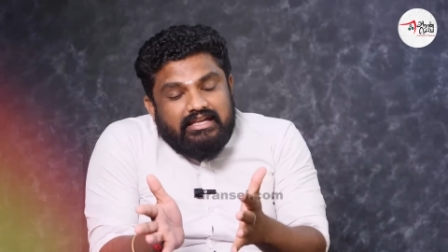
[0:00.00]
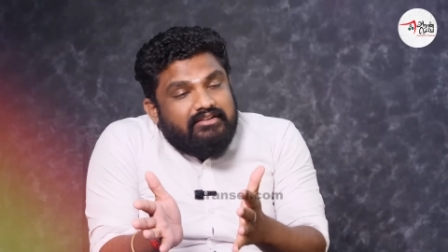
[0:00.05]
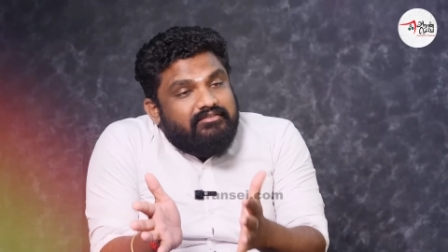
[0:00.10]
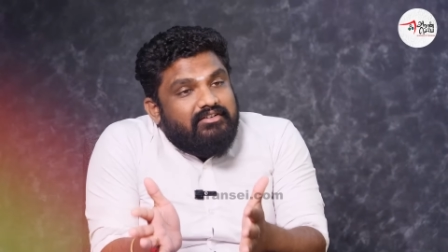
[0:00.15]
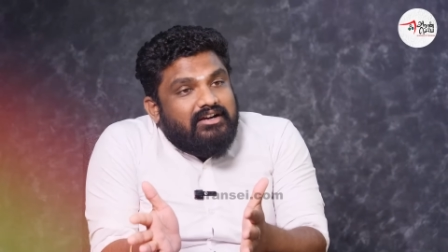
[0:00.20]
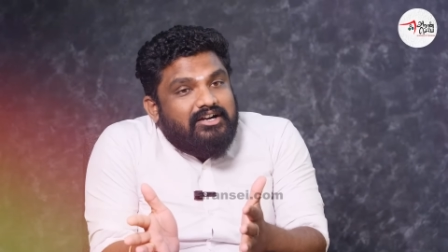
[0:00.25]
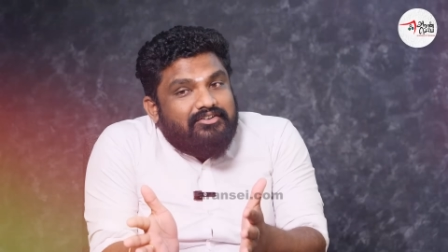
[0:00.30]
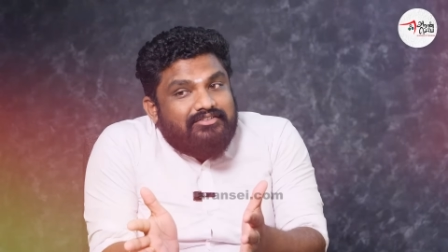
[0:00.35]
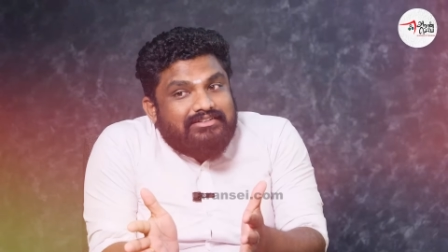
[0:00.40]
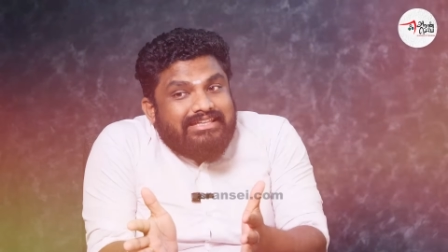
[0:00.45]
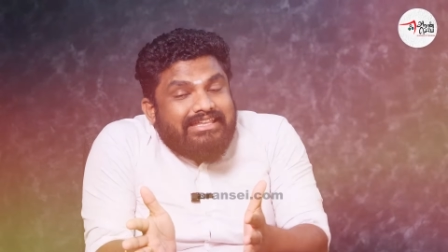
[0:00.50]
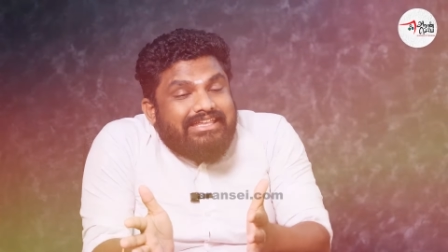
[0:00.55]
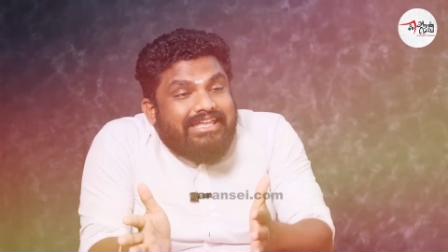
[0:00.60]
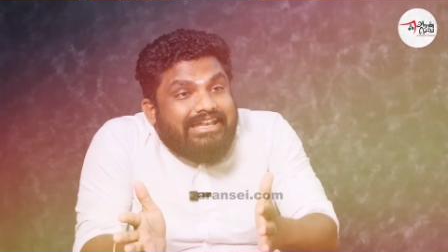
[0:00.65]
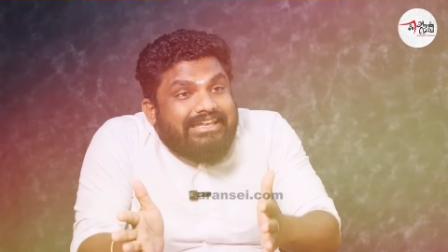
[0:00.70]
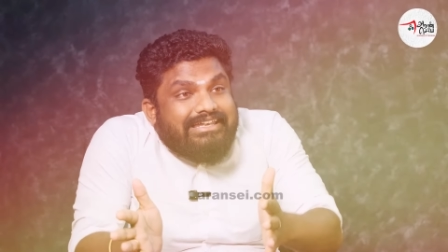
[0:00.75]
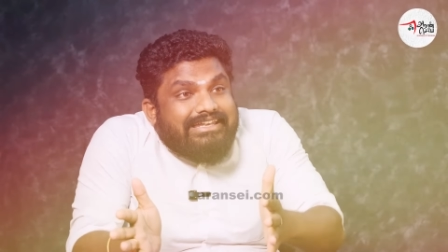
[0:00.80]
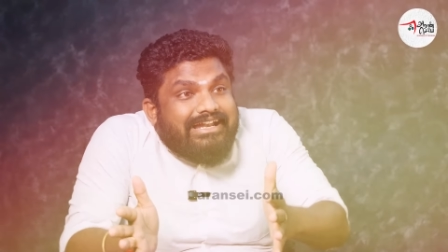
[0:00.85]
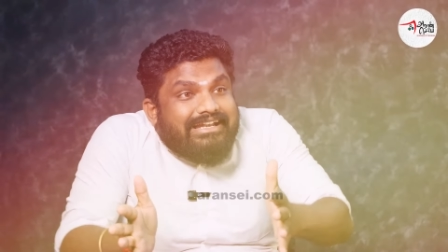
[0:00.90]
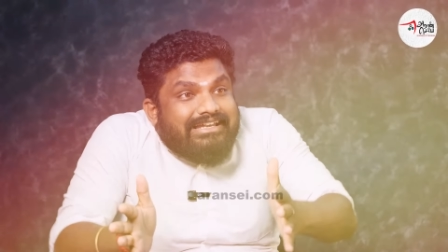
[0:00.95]
இவங்க வந்து
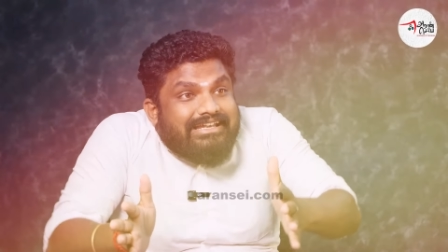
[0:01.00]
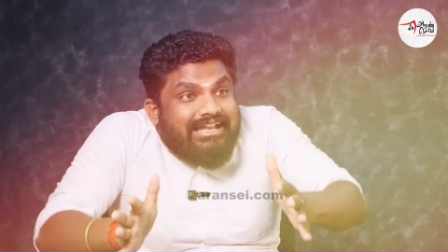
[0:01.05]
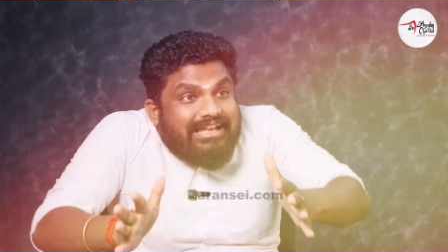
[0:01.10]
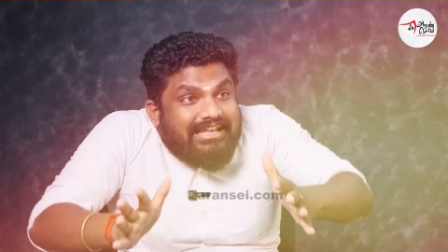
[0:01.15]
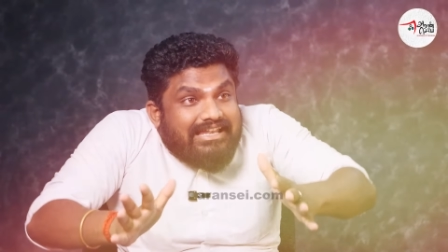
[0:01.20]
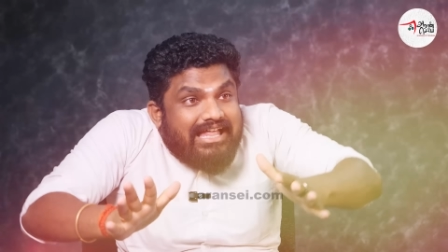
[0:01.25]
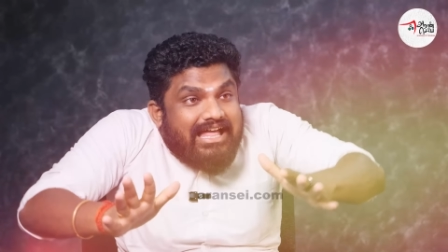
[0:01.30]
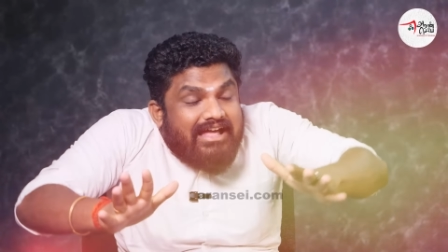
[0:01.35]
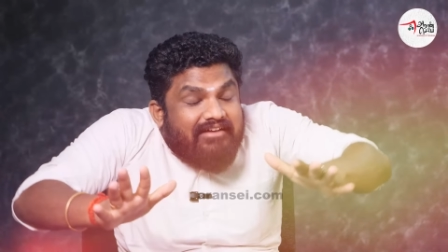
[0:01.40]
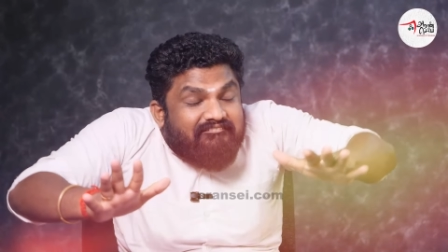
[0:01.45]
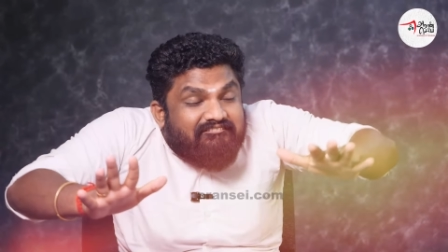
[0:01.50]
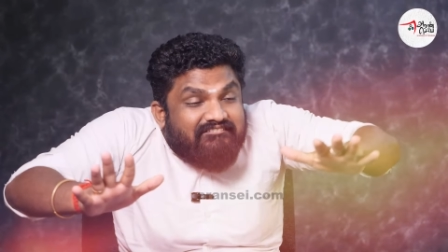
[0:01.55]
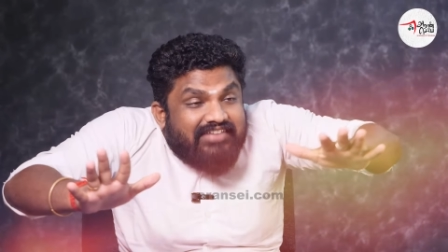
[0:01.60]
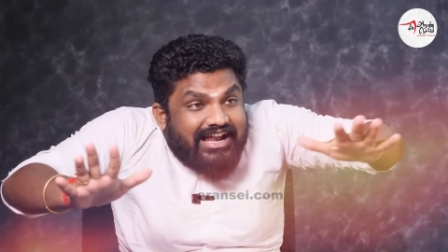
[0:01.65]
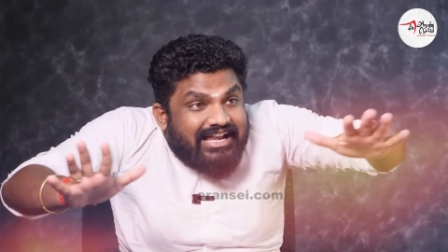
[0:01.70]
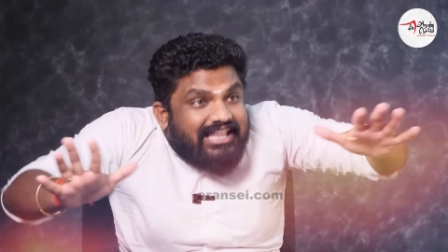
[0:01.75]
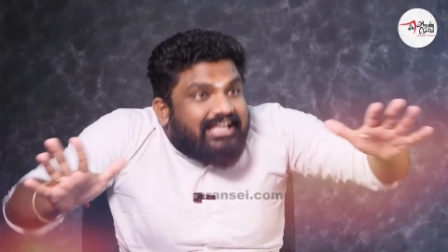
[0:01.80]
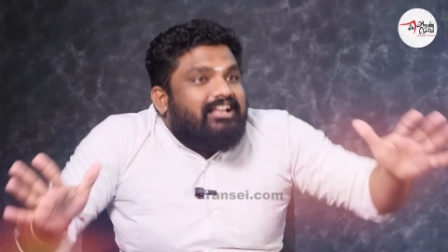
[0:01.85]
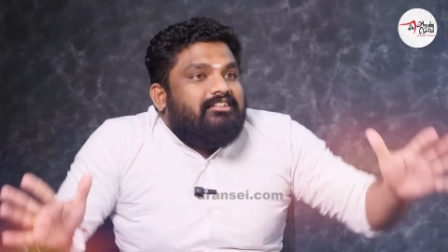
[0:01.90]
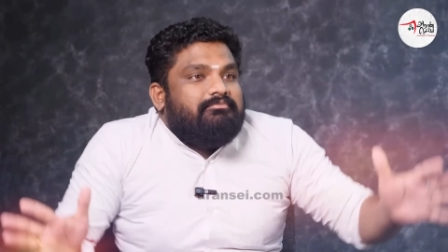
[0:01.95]
என்னென்னலாம்
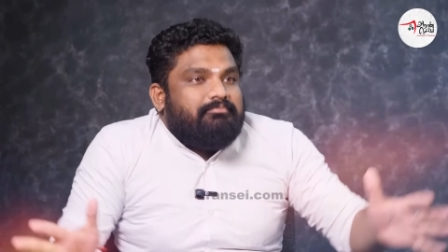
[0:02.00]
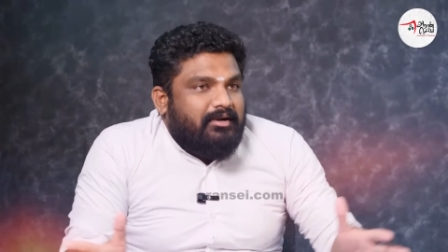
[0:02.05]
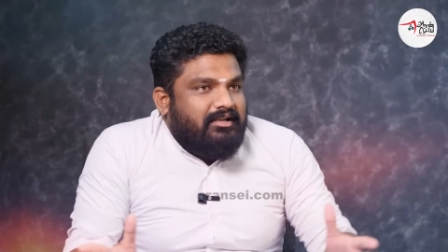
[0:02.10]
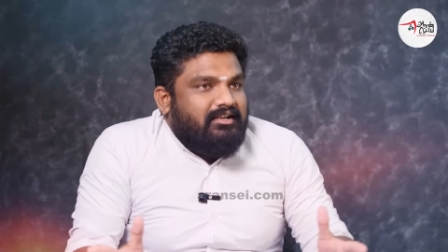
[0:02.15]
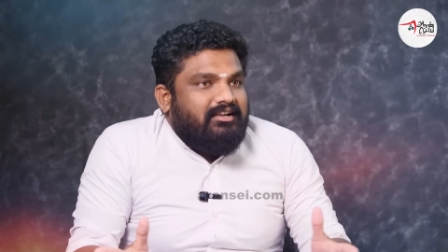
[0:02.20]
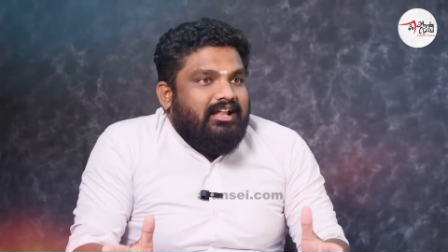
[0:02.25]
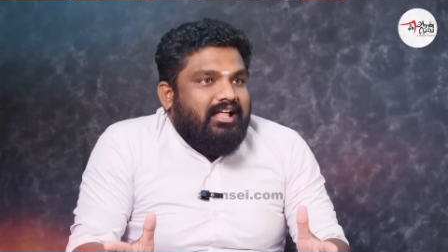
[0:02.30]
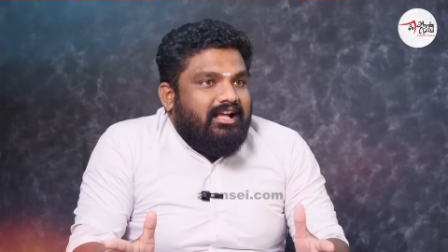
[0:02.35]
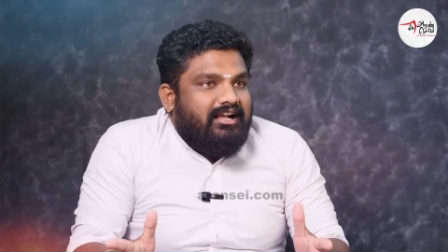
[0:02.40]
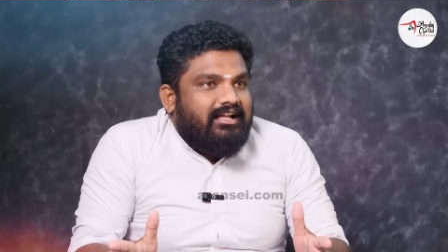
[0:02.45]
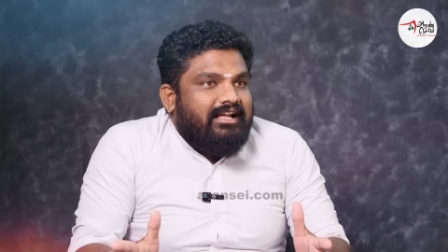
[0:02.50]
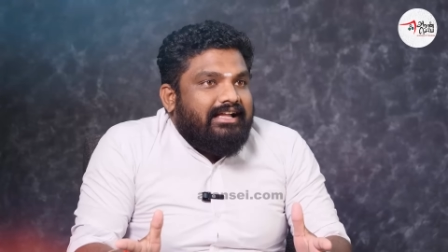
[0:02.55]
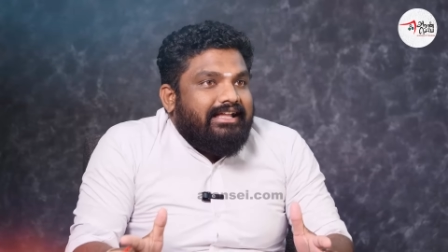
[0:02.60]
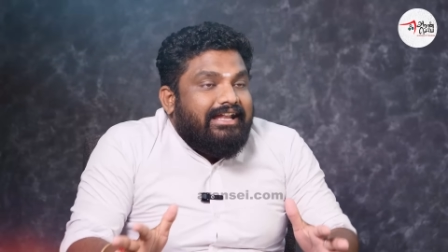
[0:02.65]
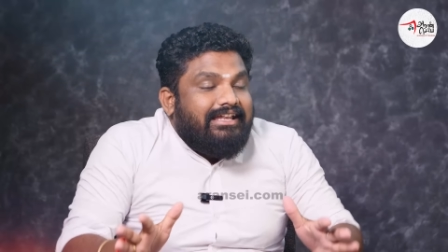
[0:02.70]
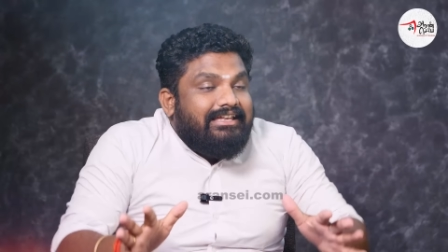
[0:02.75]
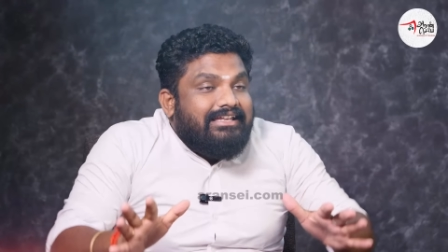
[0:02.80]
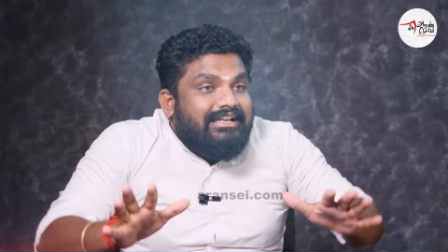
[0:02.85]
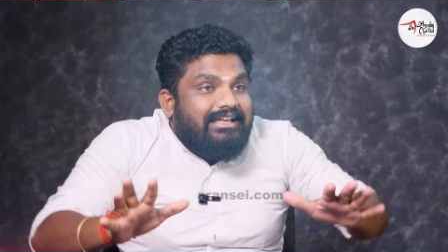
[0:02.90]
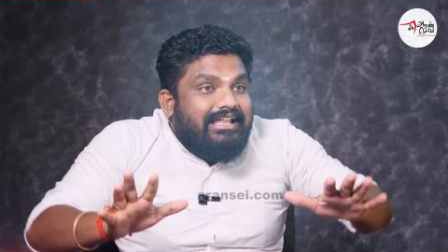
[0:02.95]
வேலைகள் பண்ணினாங்க
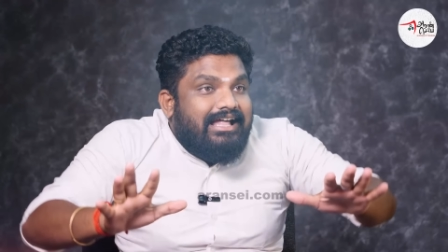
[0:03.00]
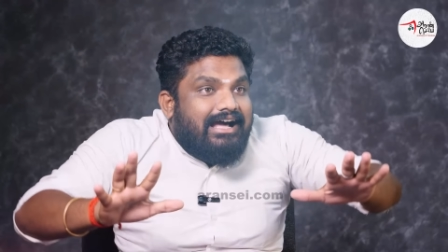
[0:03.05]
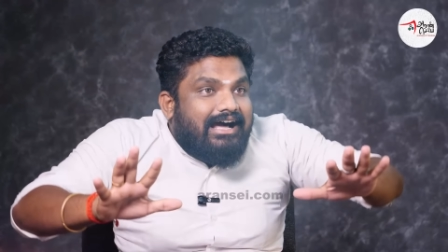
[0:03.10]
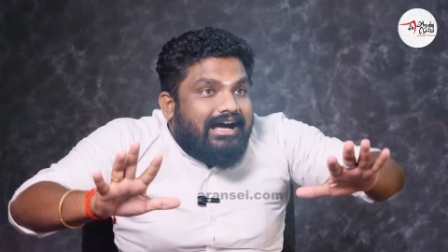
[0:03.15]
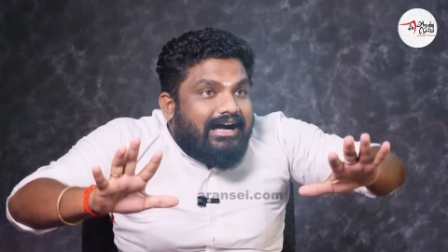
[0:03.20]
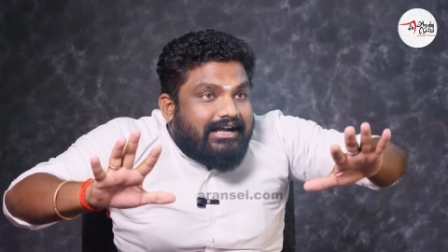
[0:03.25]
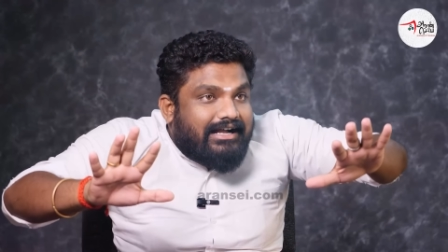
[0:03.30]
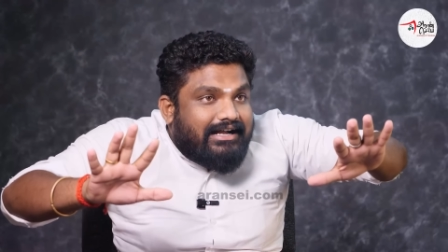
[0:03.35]
என்னென்ன